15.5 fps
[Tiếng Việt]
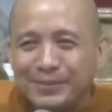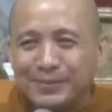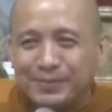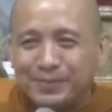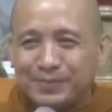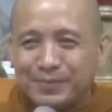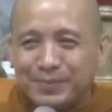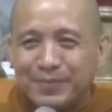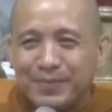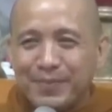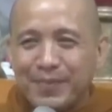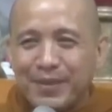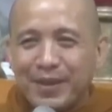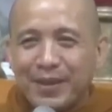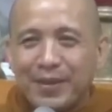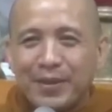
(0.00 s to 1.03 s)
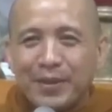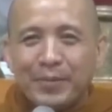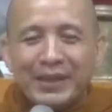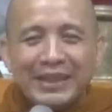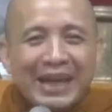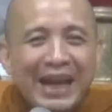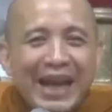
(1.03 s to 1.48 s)
sân
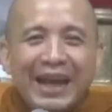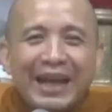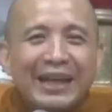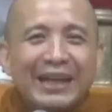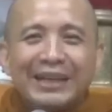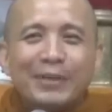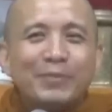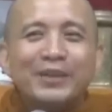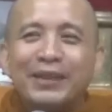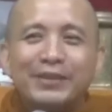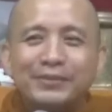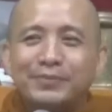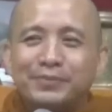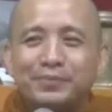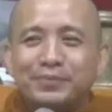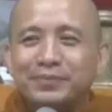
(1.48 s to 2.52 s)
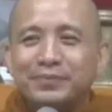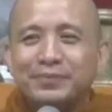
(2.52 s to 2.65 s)
mình than á, là tâm sân